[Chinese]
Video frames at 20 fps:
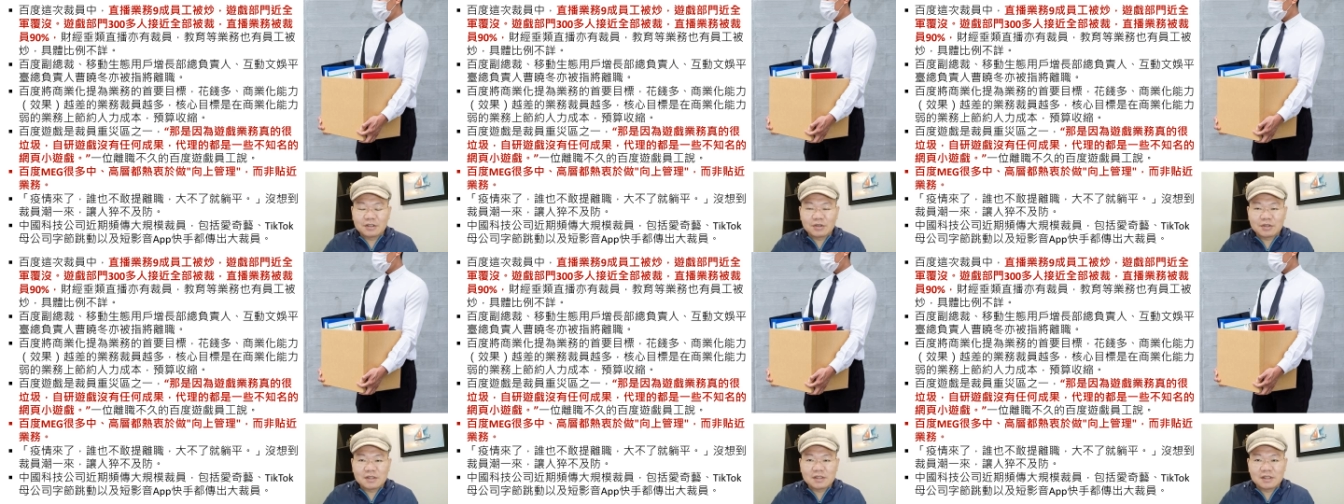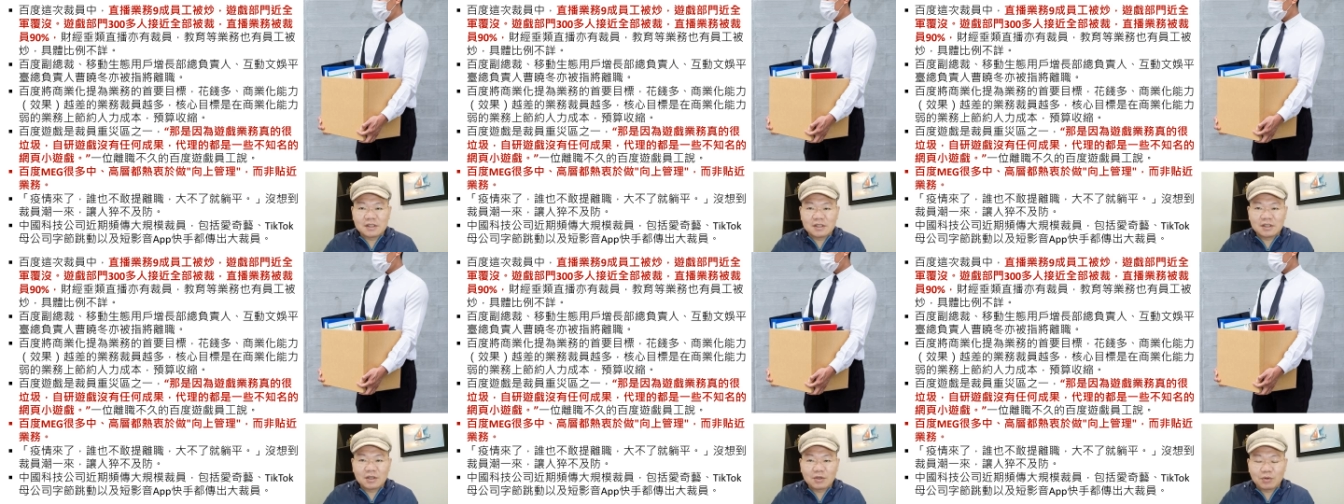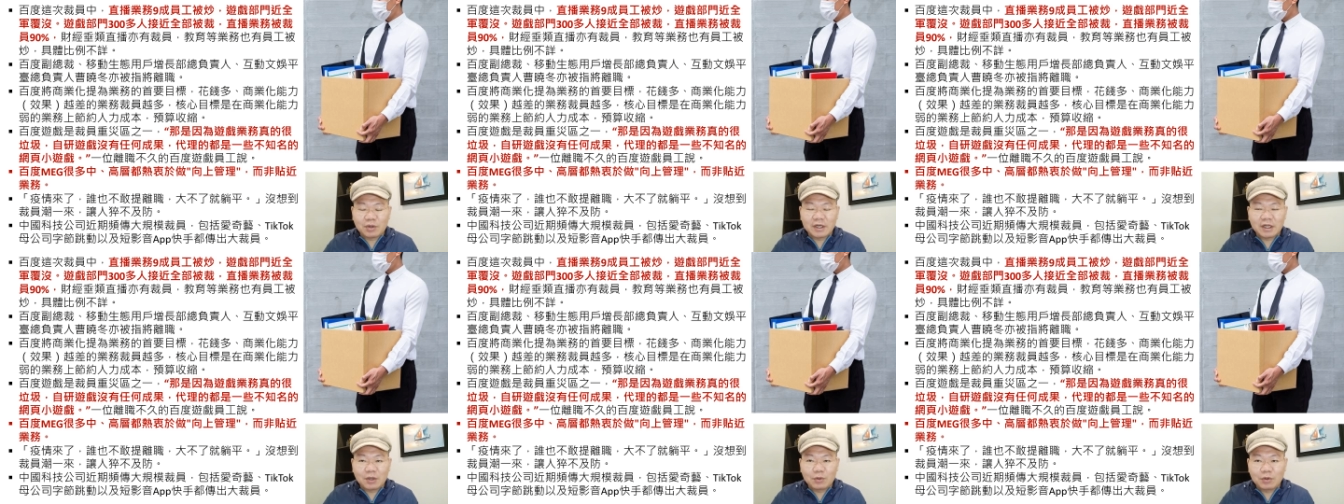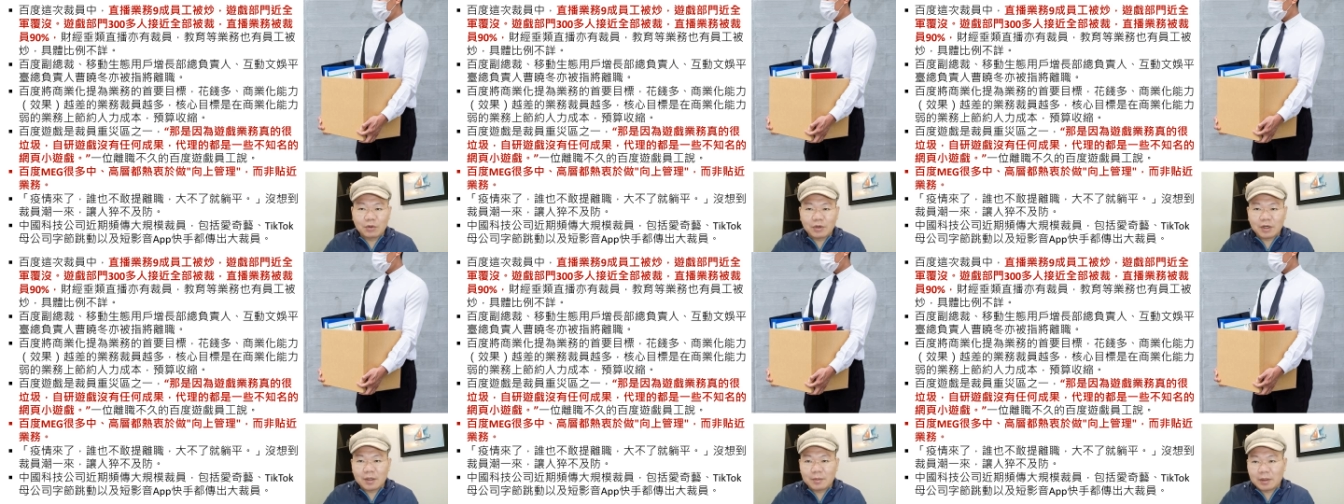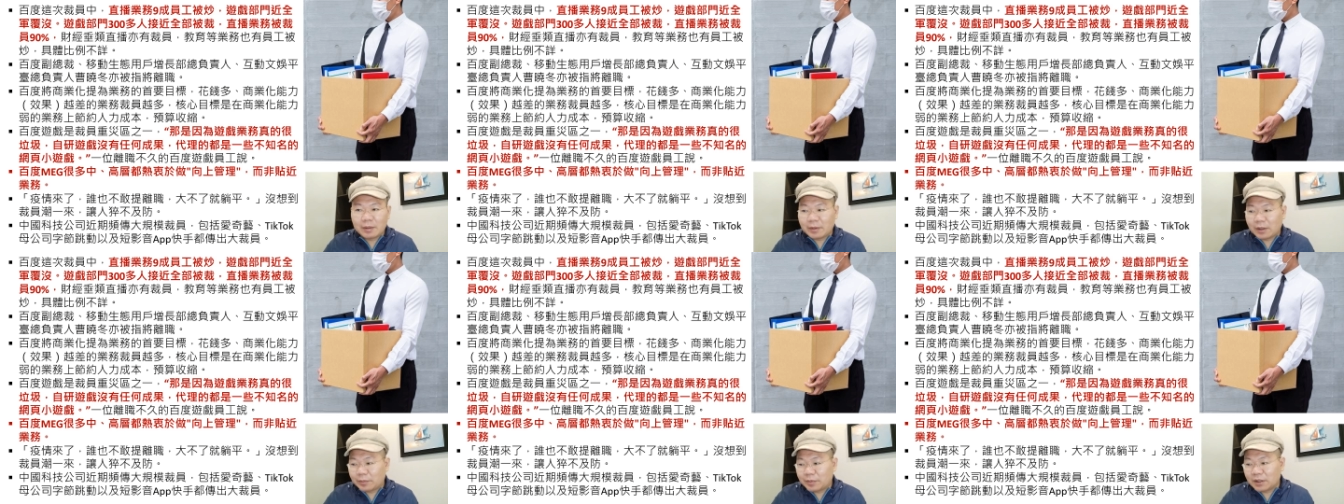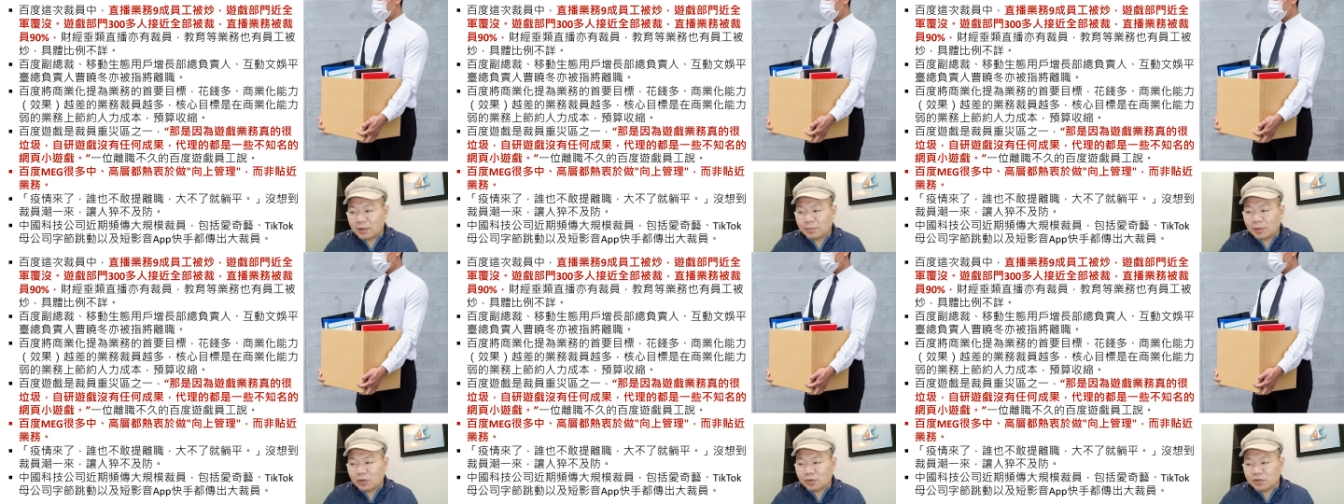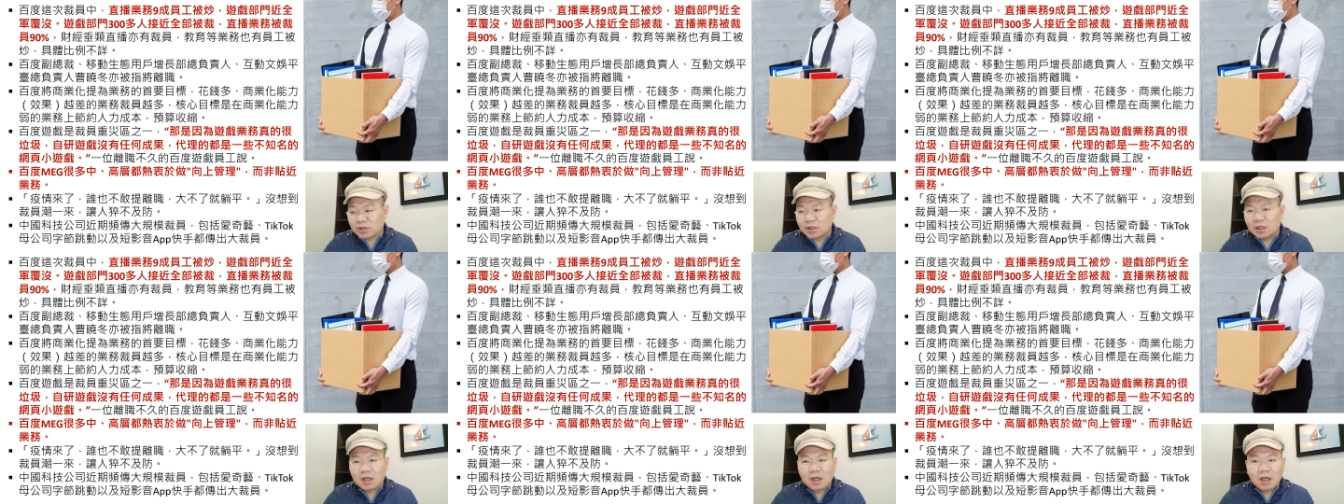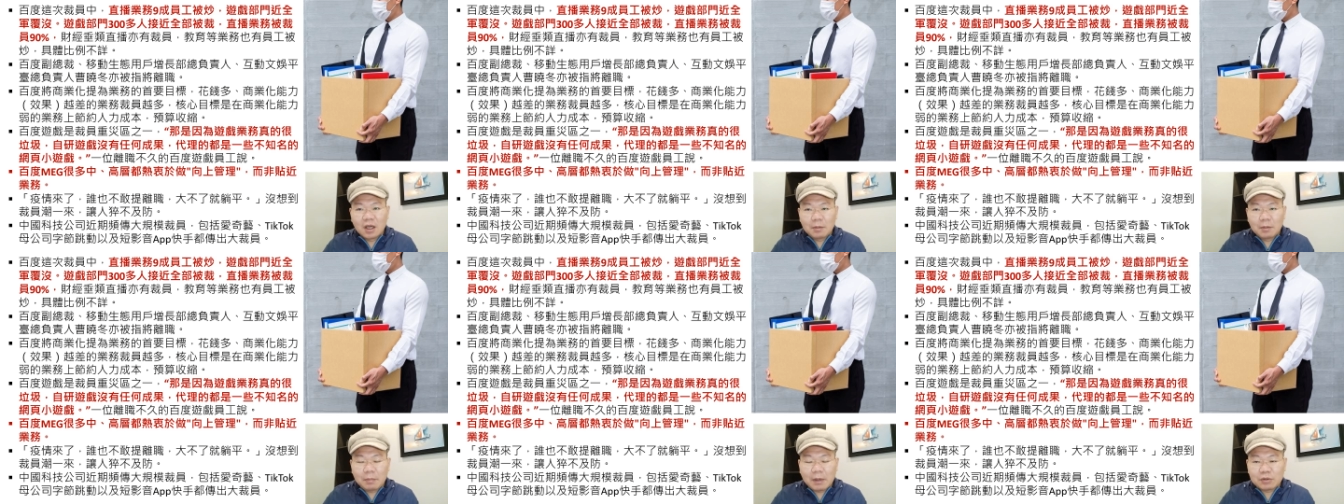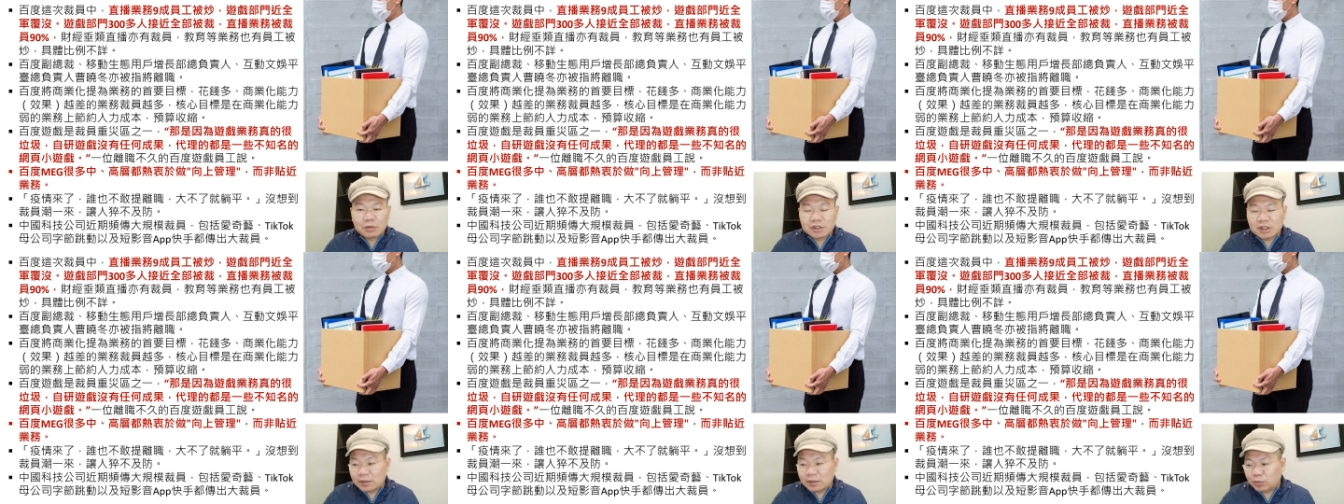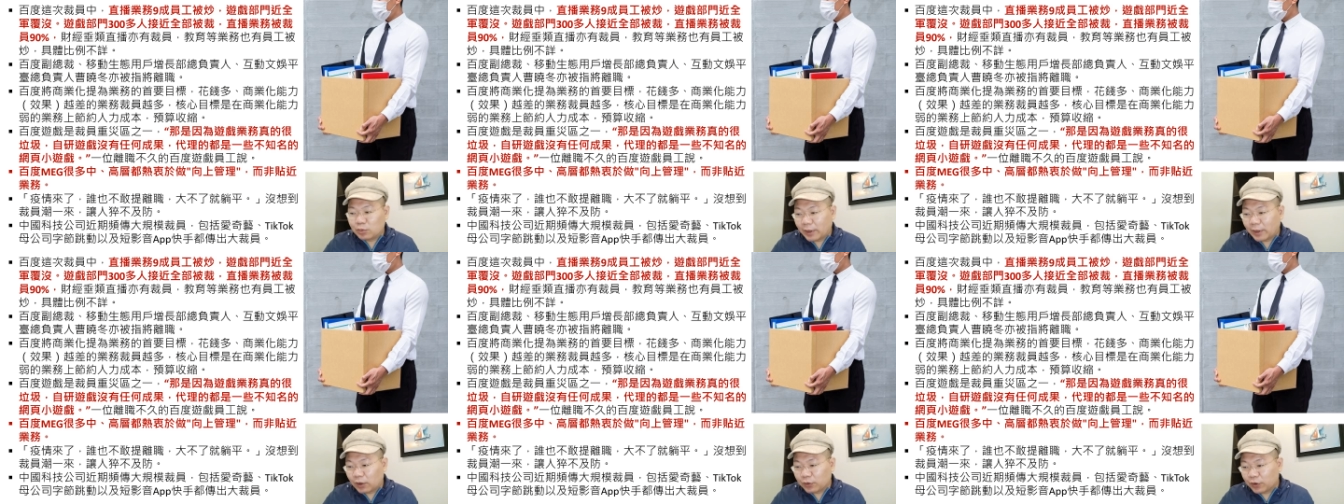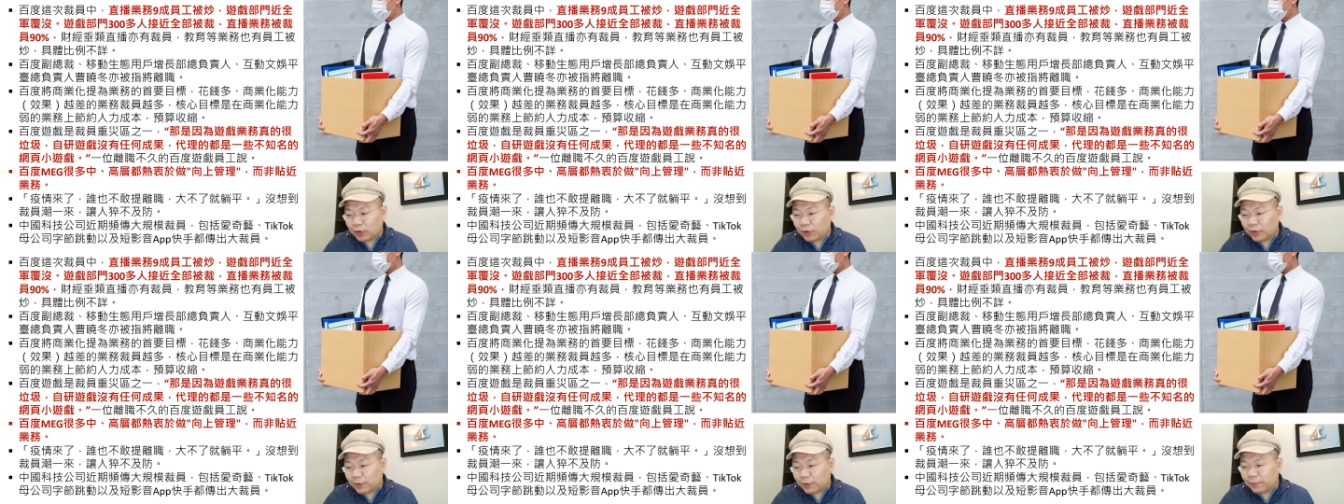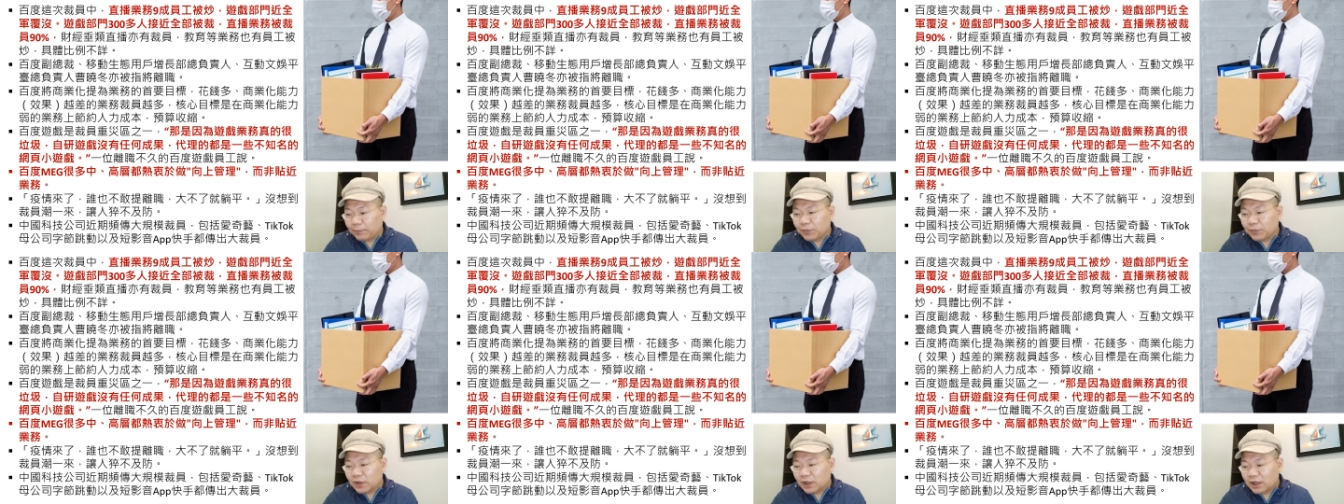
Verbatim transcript: 就只是官僚文化拍马屁，报喜报喜不报忧，哈。